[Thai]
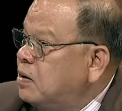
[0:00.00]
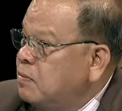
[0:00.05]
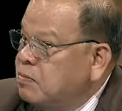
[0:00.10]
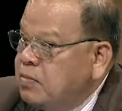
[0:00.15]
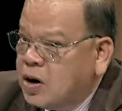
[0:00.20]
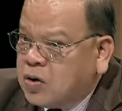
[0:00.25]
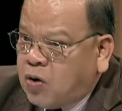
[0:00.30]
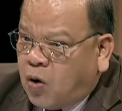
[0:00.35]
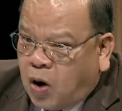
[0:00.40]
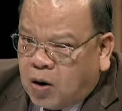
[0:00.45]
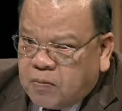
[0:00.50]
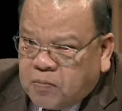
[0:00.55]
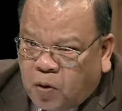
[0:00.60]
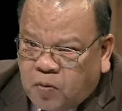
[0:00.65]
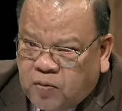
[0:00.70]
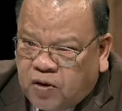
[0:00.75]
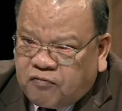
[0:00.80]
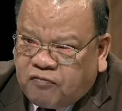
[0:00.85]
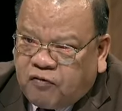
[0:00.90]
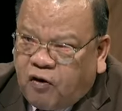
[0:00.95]
เมื่อก่อนผม
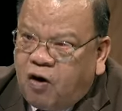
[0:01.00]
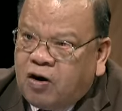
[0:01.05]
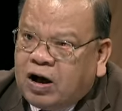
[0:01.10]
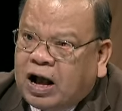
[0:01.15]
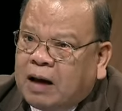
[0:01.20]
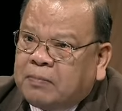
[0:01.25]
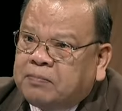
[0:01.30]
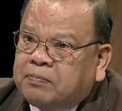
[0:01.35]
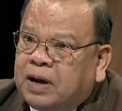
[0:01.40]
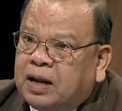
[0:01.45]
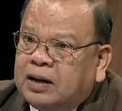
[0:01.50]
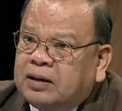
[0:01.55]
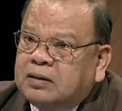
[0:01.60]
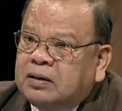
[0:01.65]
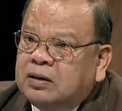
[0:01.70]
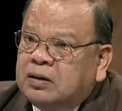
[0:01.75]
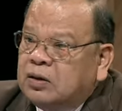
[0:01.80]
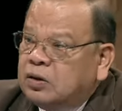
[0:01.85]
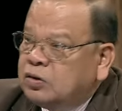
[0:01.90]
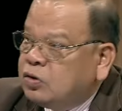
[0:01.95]
ก็ฟ้องกลับมัน
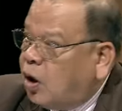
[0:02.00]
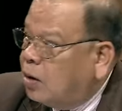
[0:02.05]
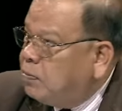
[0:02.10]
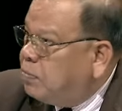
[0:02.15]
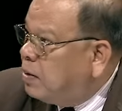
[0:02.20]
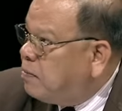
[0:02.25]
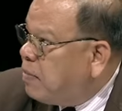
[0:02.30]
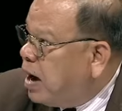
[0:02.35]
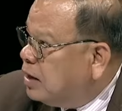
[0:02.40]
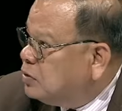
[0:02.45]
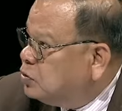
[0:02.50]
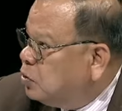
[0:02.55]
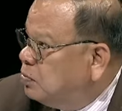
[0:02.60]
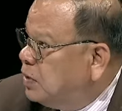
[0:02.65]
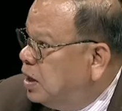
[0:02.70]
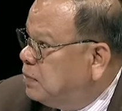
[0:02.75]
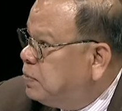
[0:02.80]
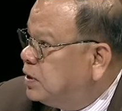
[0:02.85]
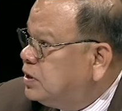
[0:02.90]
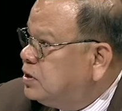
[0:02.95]
ตอนพระบาทสม
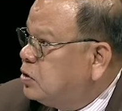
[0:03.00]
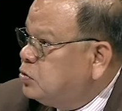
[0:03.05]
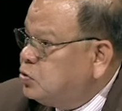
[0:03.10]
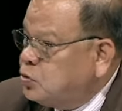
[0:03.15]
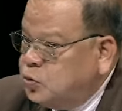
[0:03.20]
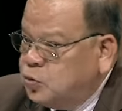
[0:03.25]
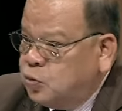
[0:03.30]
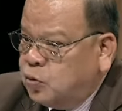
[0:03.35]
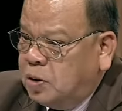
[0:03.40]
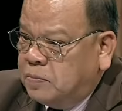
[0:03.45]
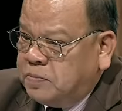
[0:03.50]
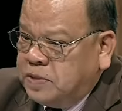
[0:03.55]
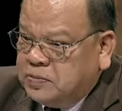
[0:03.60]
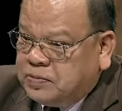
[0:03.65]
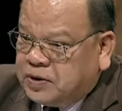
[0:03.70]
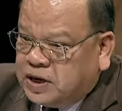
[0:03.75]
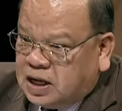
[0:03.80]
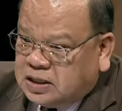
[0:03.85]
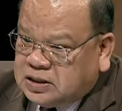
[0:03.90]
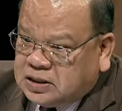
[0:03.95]
เด็จพระเจ้าอยู่หัวมีพ
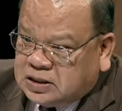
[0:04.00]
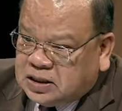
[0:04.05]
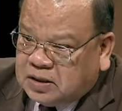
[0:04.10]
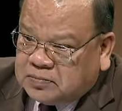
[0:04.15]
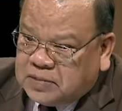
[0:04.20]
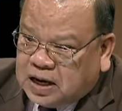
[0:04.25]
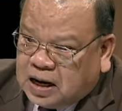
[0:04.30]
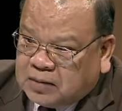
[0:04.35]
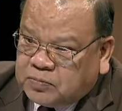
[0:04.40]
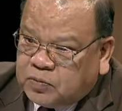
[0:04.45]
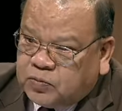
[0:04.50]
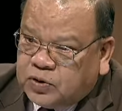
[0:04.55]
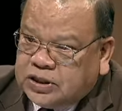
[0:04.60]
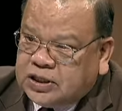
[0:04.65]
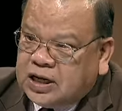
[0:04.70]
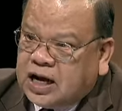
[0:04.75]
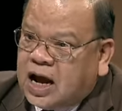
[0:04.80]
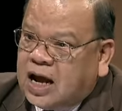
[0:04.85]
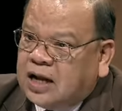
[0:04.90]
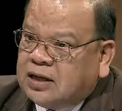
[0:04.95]
ระราชดำรัสเมื่อวัน
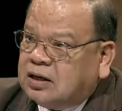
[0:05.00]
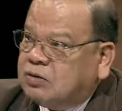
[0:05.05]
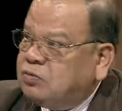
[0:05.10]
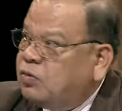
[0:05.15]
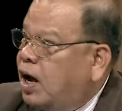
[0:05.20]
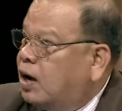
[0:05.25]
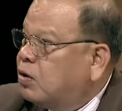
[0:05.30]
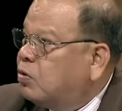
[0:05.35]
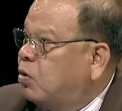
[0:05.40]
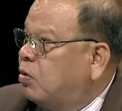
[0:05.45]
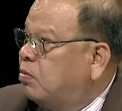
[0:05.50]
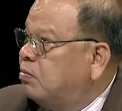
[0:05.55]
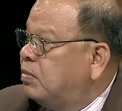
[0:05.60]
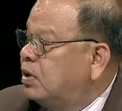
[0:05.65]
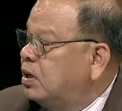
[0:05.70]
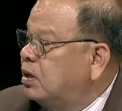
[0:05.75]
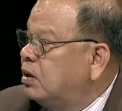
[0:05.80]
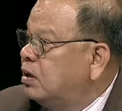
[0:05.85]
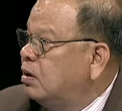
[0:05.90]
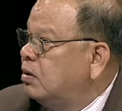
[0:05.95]
ที่ 5 ธันวาคม
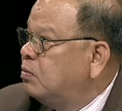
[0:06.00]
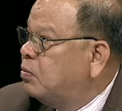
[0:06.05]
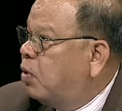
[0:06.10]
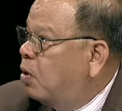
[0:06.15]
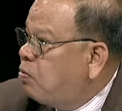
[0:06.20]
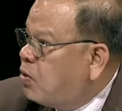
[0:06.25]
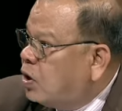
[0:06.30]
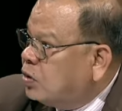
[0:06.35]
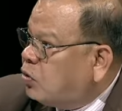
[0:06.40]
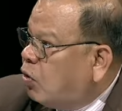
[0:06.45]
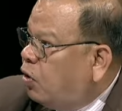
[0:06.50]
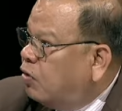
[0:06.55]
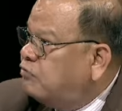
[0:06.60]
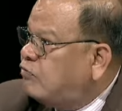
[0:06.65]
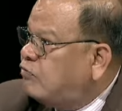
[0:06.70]
คผมก็ถอน